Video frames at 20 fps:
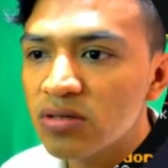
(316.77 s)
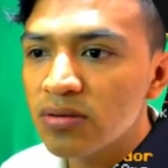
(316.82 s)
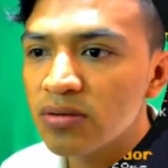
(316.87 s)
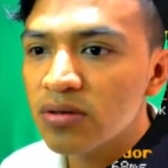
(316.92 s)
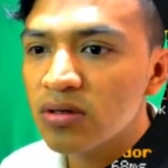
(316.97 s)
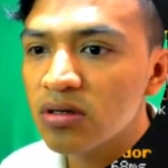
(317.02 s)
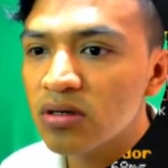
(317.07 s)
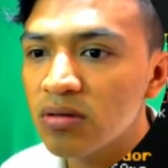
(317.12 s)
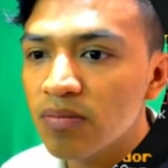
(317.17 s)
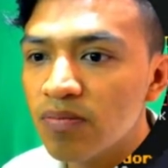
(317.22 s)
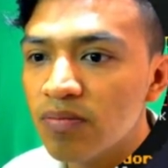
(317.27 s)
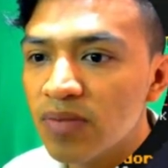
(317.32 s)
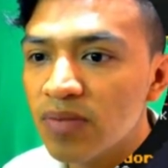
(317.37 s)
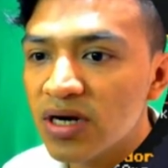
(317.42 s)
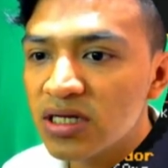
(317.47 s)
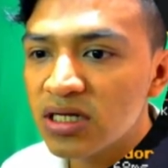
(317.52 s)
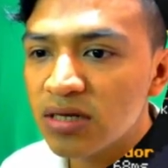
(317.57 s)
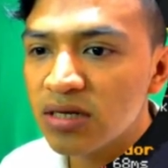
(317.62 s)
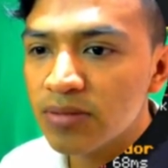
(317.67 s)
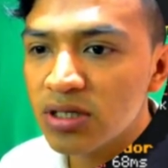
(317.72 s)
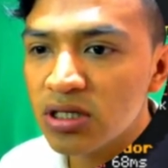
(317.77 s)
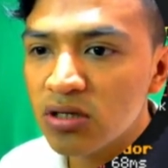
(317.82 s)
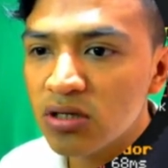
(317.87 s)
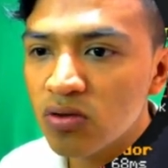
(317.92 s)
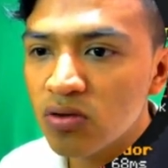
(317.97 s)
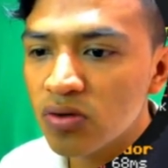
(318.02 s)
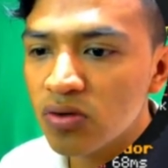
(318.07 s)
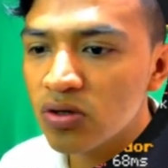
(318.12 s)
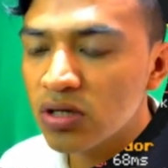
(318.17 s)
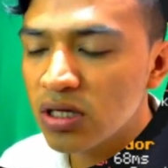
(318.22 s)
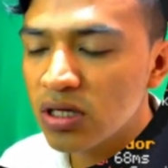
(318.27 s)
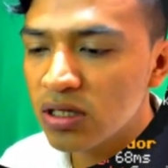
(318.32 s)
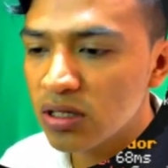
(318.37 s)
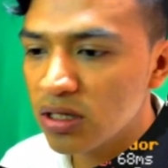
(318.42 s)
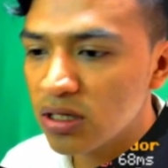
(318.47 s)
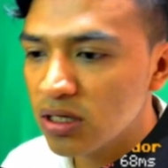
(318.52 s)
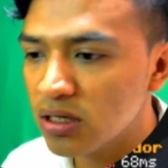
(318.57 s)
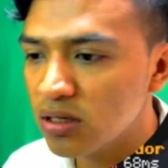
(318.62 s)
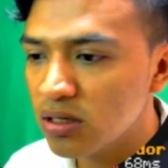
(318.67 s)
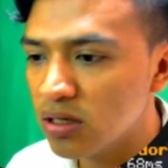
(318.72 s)
ve, prácticamente no veo nada,
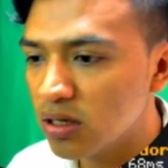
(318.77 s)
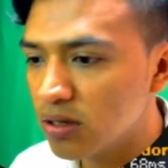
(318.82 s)
¿eh?